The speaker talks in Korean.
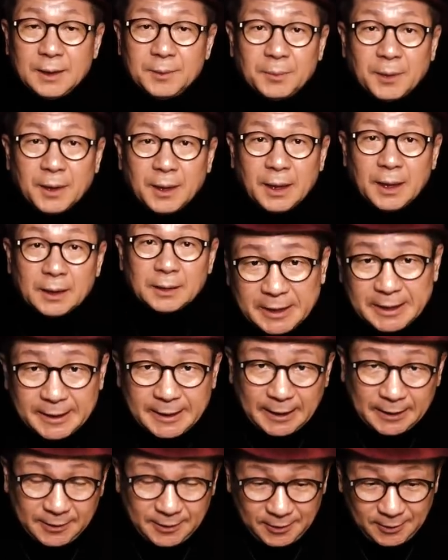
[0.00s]
이번에
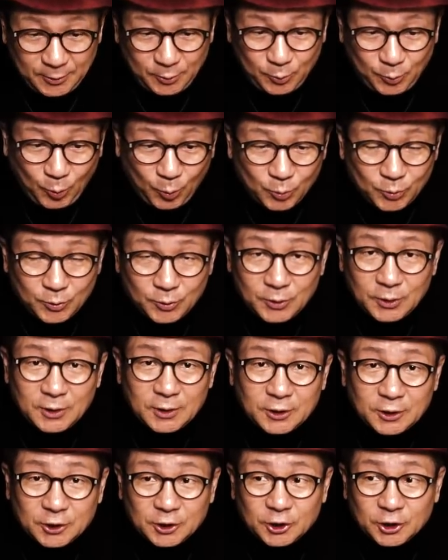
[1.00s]
기자들
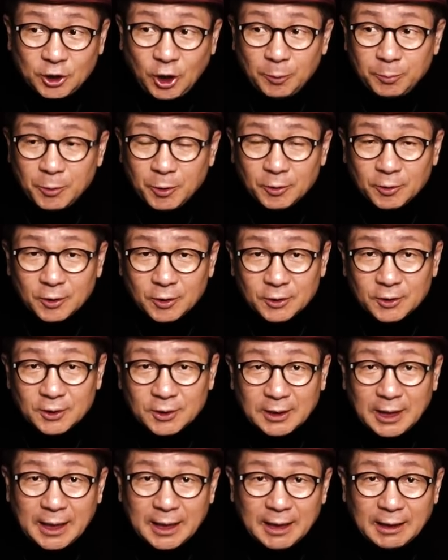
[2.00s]
돈들 처먹은
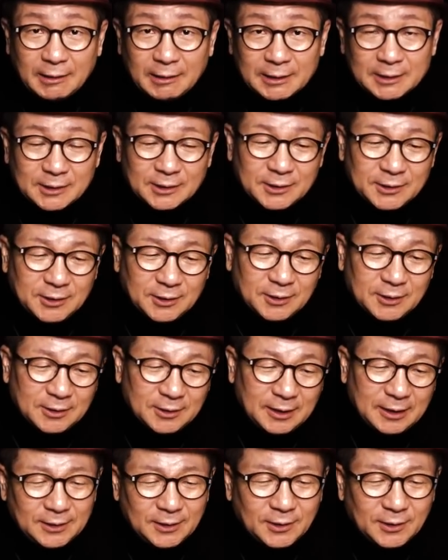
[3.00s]
것들 다 나왔었죠.
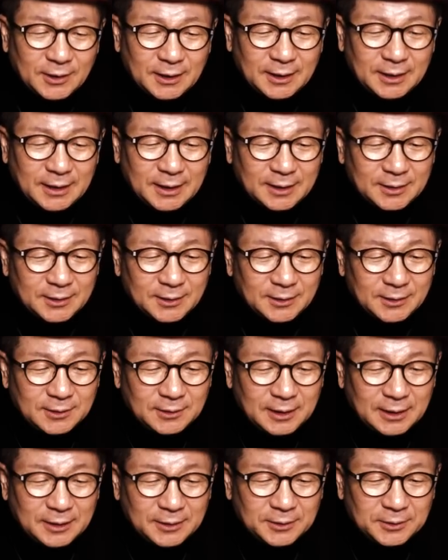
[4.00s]
여기에
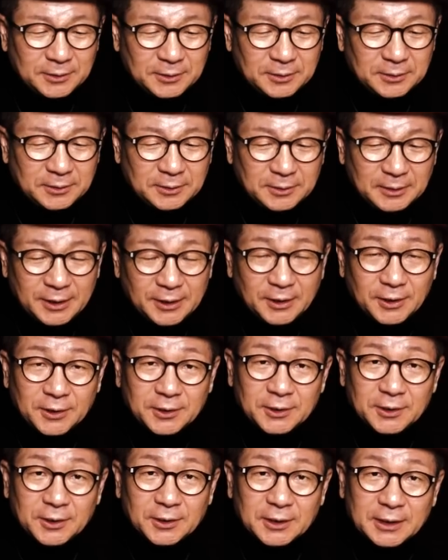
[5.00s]
대해서 아주
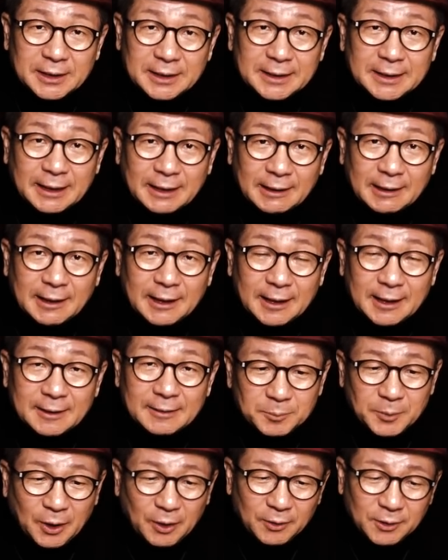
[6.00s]
현역 기자가
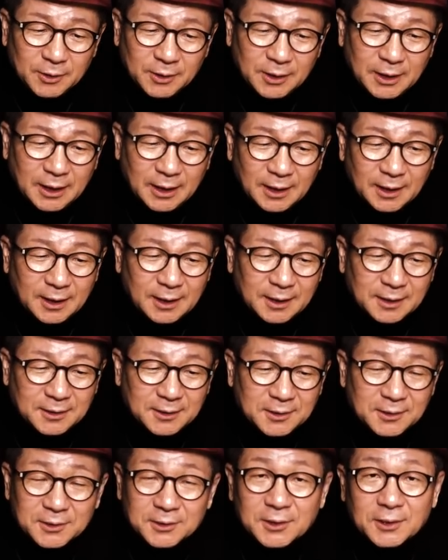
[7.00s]
명쾌하게
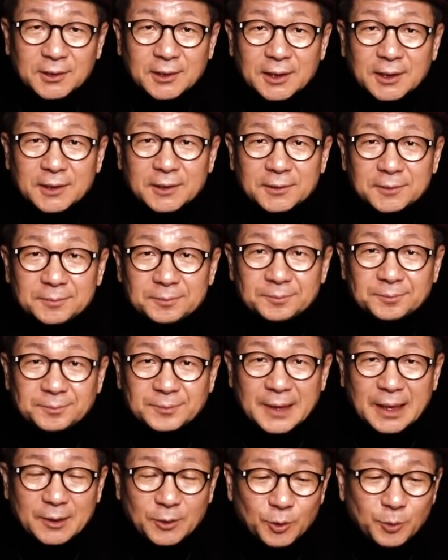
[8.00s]
글을 썼네요.
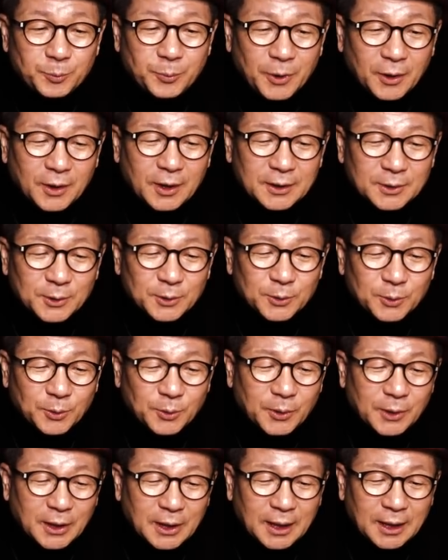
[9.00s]
네, 유평에서
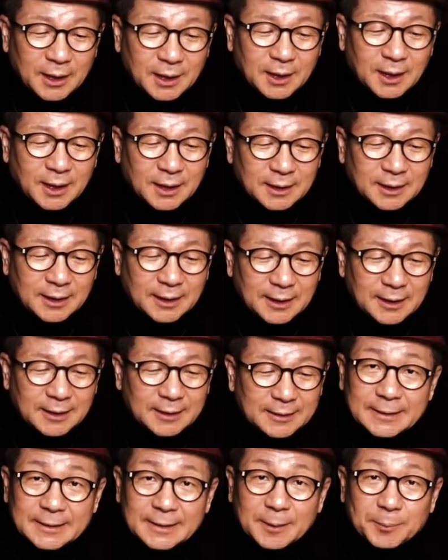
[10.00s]
소개할까
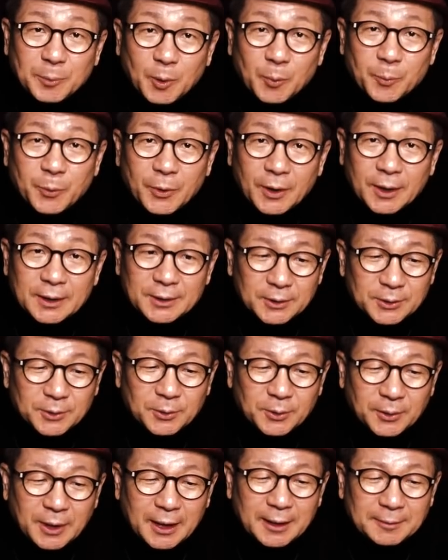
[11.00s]
하다가 제가 뽕평에서
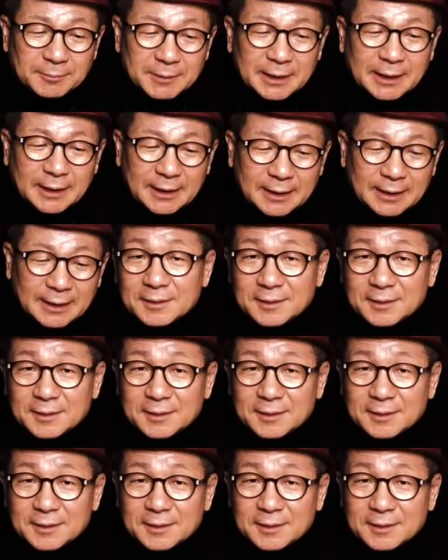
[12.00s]
소개합니다.